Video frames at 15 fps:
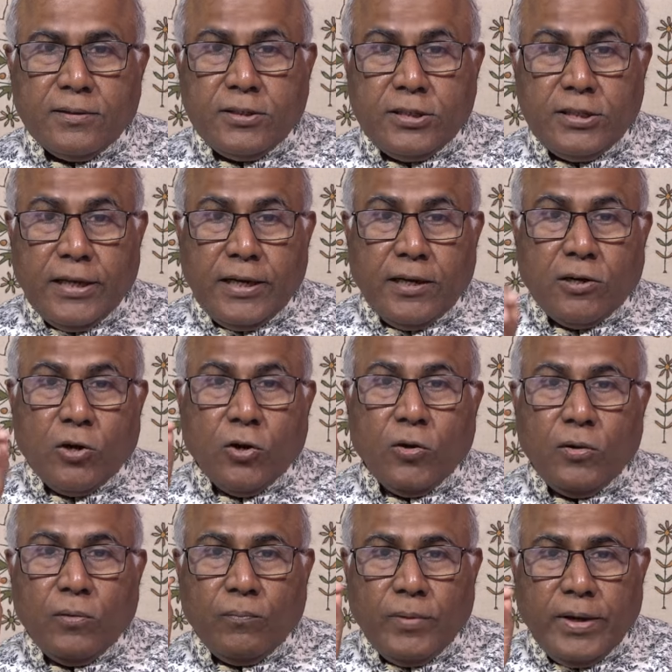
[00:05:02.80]

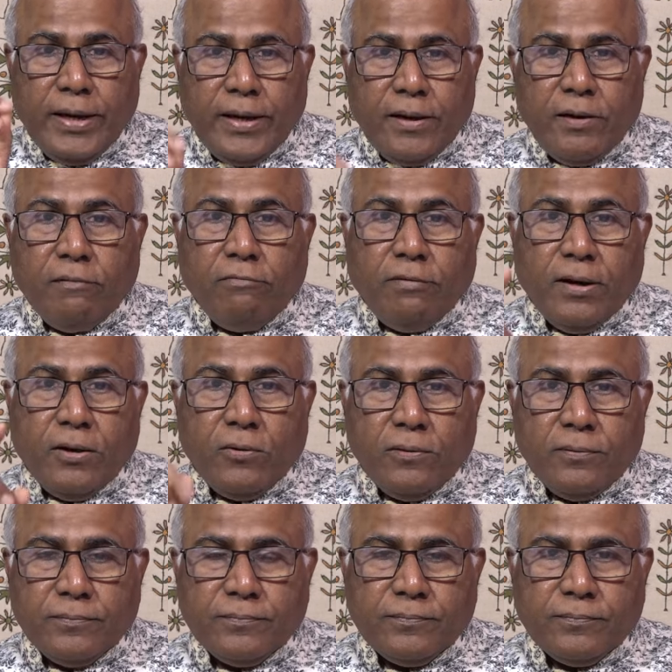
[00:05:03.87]
సీట్లు నేను ఇవ్వను
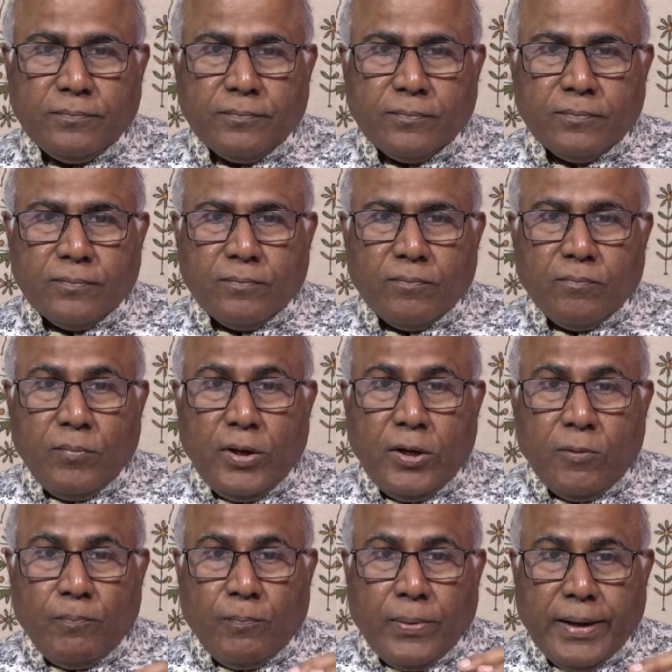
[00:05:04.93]

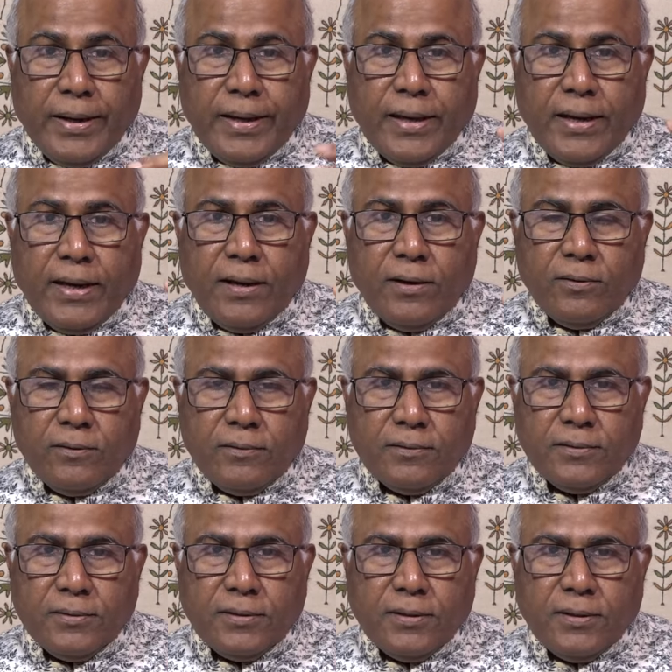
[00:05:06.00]
మీరు పనికిరారు
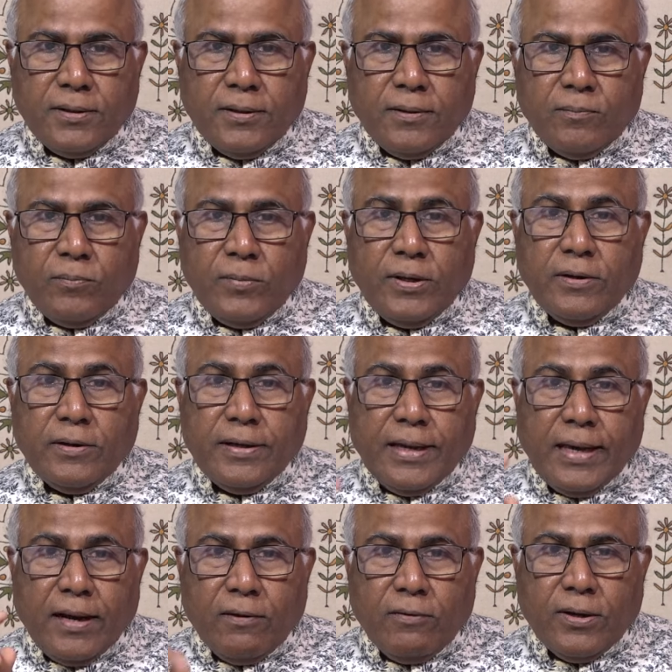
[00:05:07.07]
మీరు
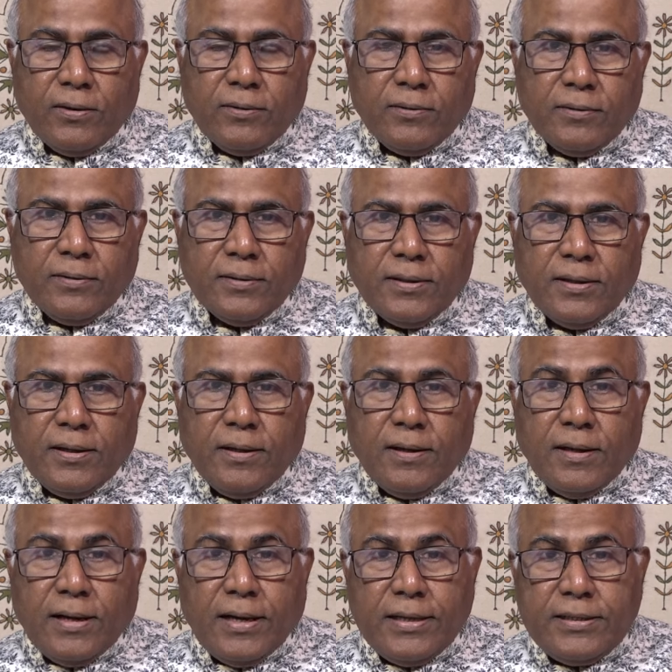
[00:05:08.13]
గెలవరు
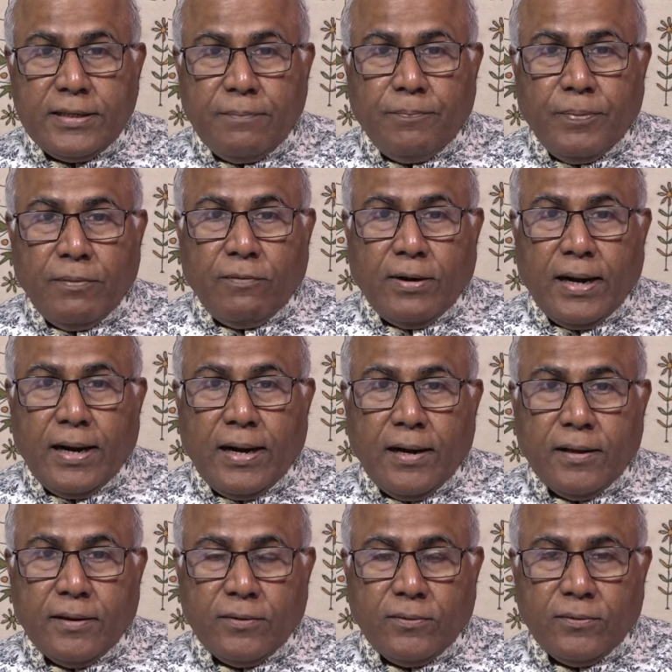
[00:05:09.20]
అని చెప్పి
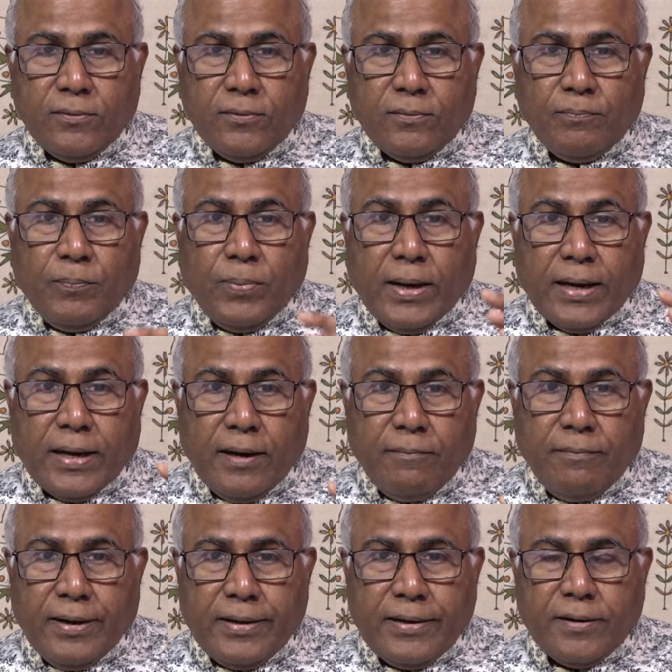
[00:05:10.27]
వాళ్ళను పక్కన
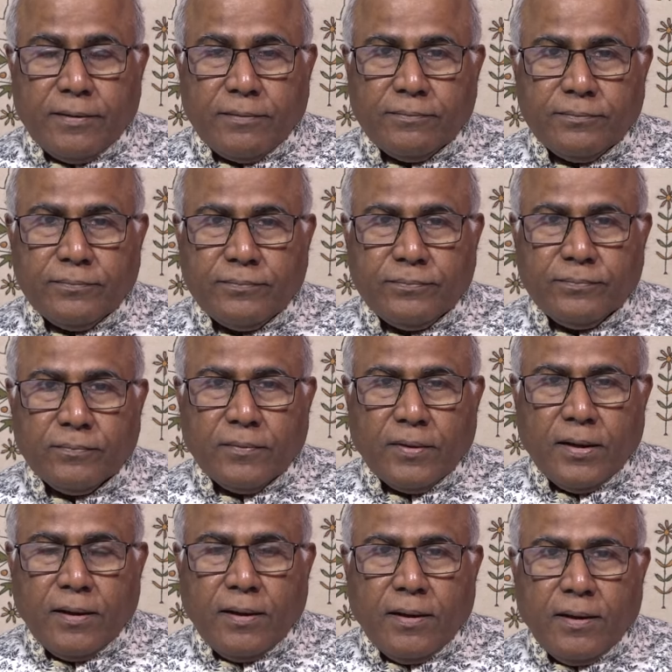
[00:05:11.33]
పెట్టడం
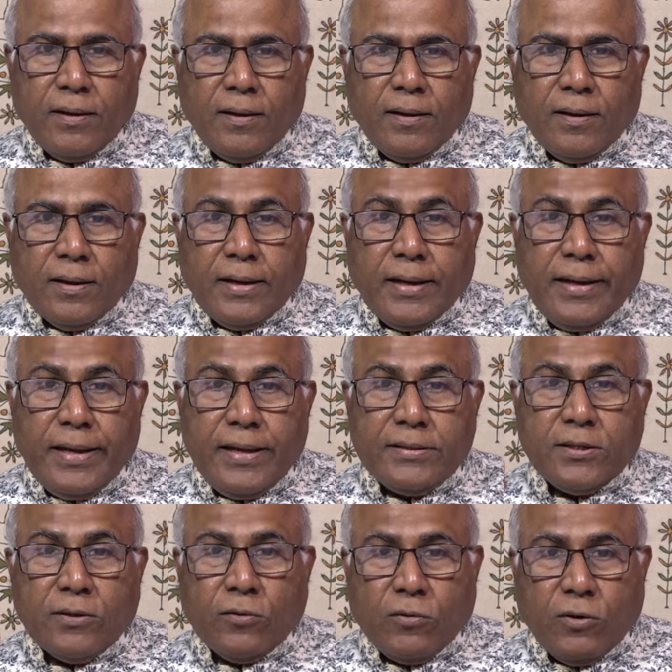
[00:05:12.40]

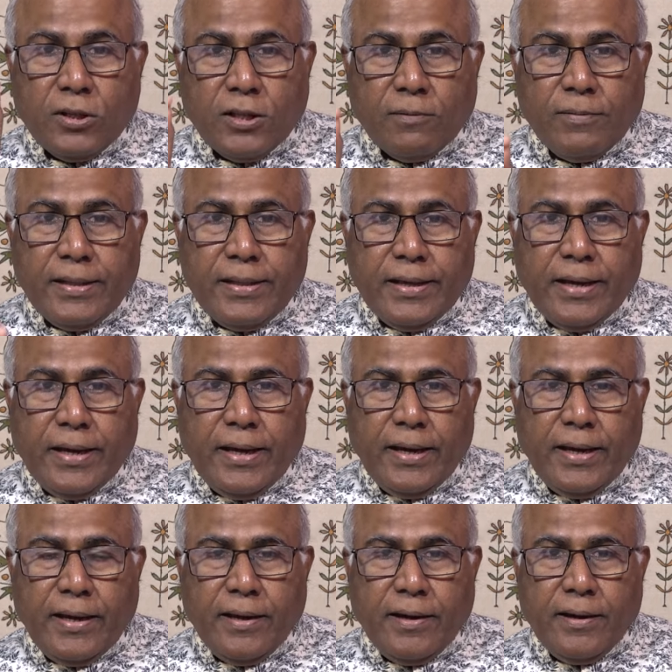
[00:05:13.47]
కనీసం కొంతమందికి
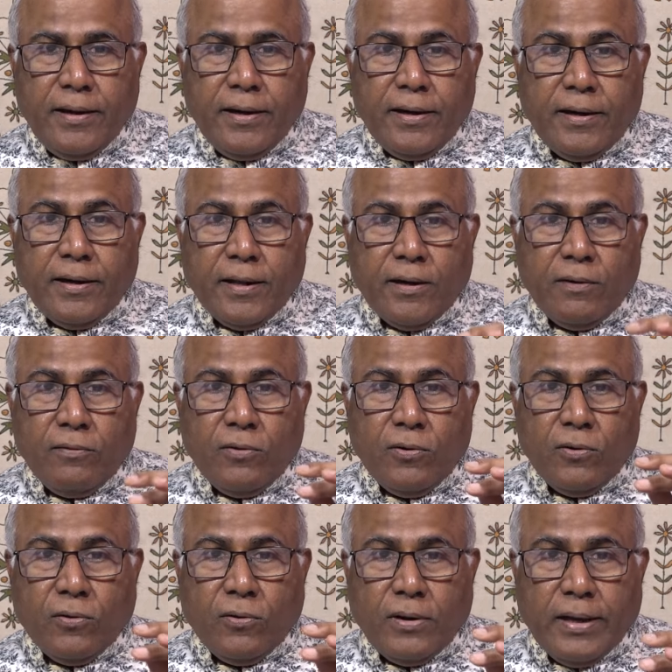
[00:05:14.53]

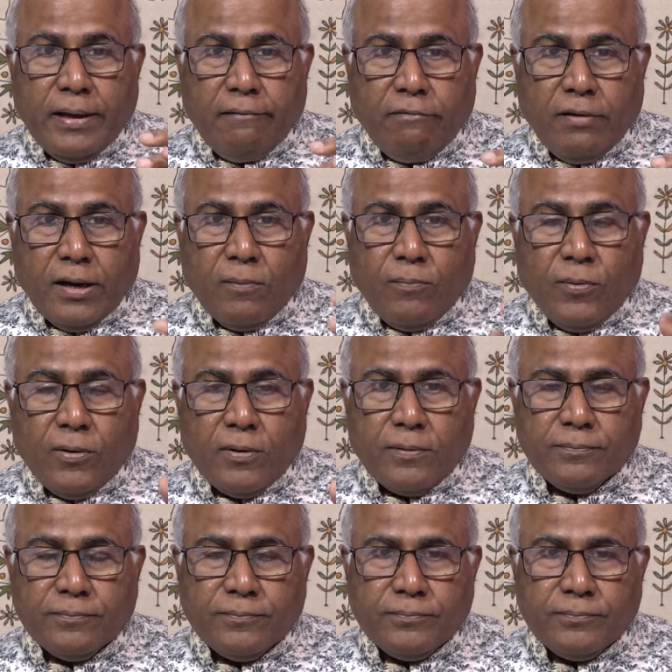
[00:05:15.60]
ఇంటర్వ్యూలు కూడా ఇవ్వకపోవటం